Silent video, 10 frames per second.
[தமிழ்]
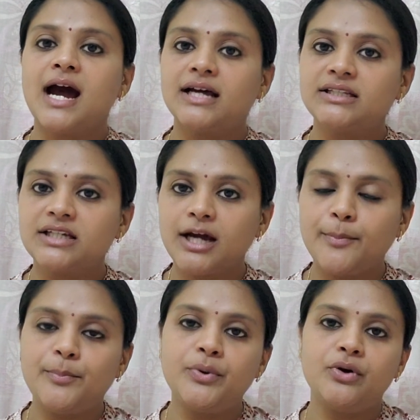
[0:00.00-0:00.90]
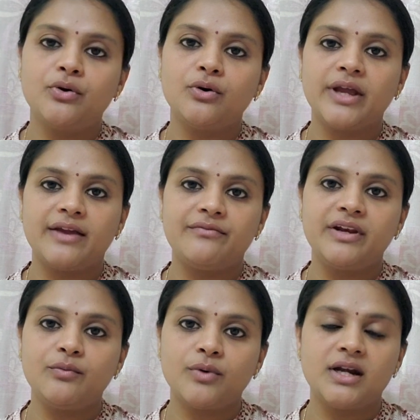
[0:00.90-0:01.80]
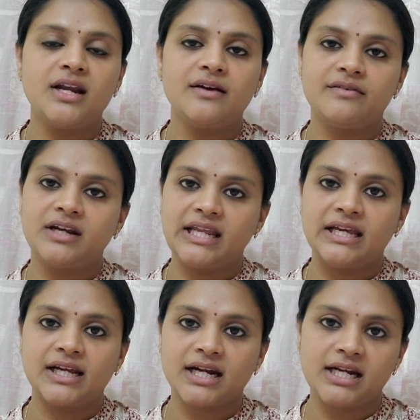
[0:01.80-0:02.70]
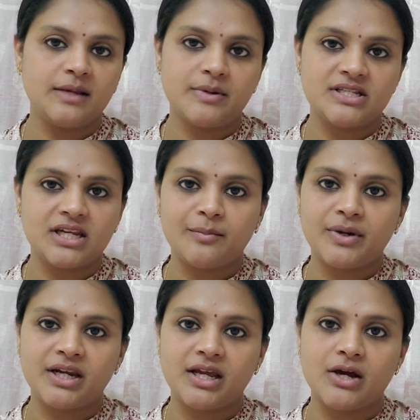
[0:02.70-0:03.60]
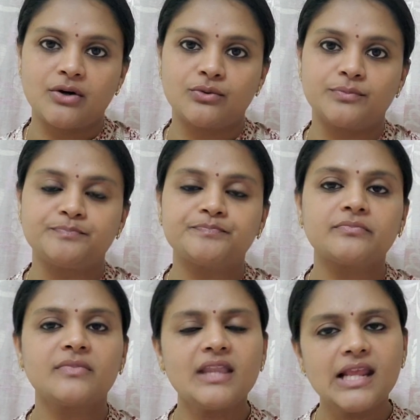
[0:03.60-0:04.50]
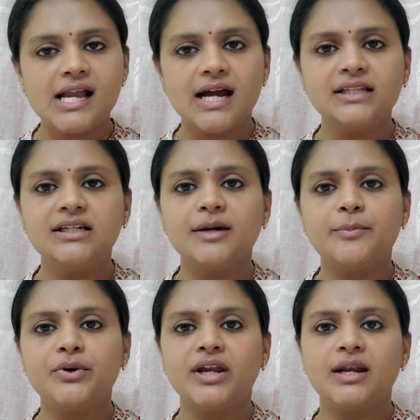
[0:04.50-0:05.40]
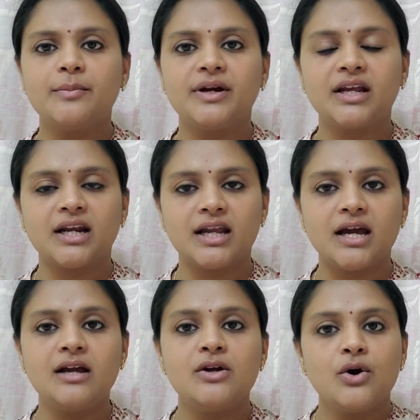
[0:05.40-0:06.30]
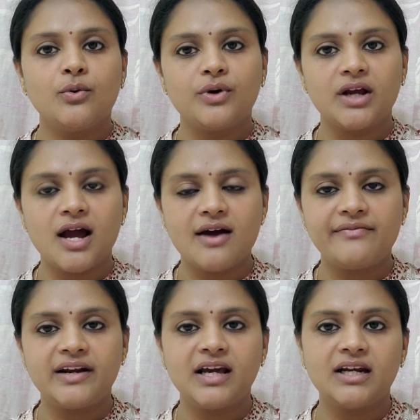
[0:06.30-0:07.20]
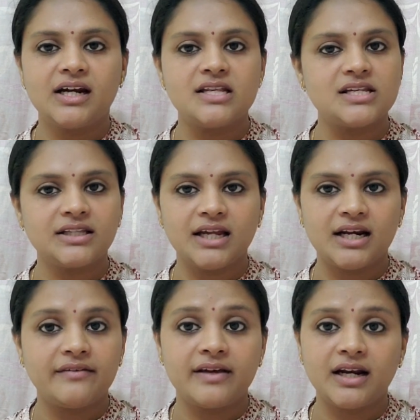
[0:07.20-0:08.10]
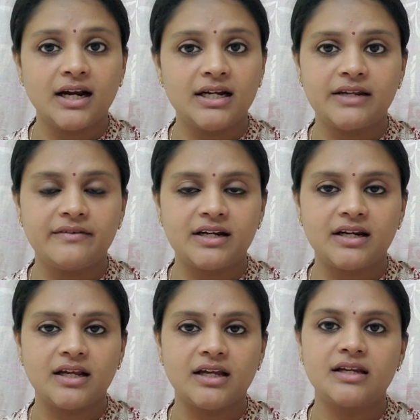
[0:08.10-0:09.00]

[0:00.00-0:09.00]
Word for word: அதுக்கப்புறம் எவ்ரி ஒன் ஹவர் நீங்க கண்டிப்பா செக் பண்ணி ஆகணும் அதுக்கப்புறம் என்ன பண்ணுங்கன்னா ஒரு ஹாஃப் அன் ஹவர் கழிச்சு அந்த வேற கழட்டி விட்டுருங்க